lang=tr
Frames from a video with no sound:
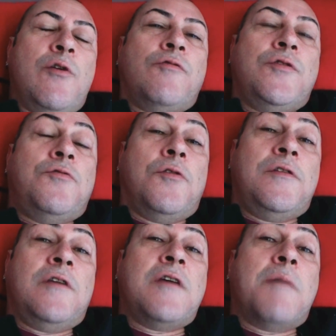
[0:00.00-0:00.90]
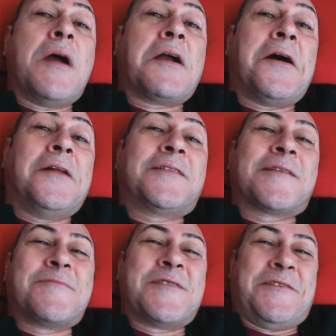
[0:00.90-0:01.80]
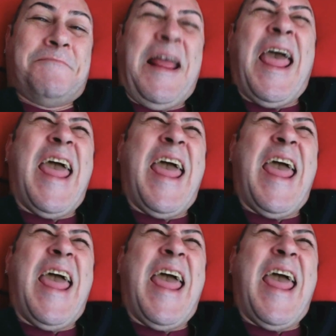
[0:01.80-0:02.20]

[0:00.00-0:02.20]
sil o videoyu dedi hemen kaldırmıştım.